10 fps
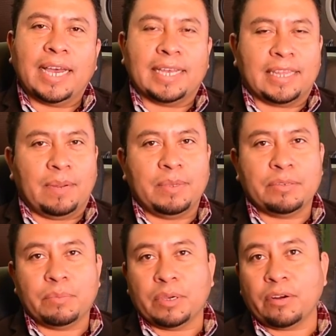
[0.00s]
a través
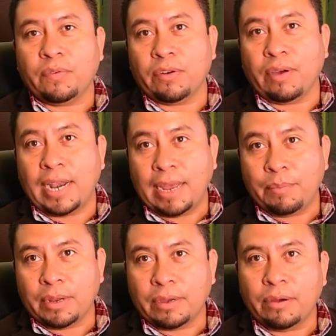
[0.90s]
de un micrófono
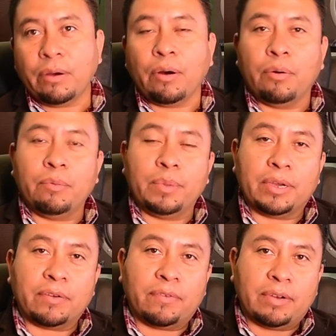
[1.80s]
alámbrico o un
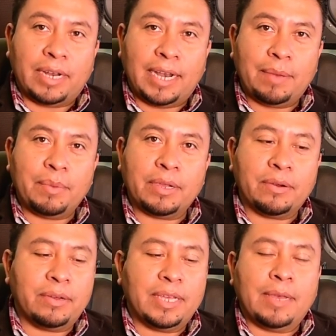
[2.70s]
micrófono
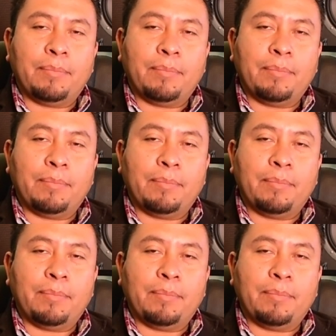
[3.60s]
inalámbrico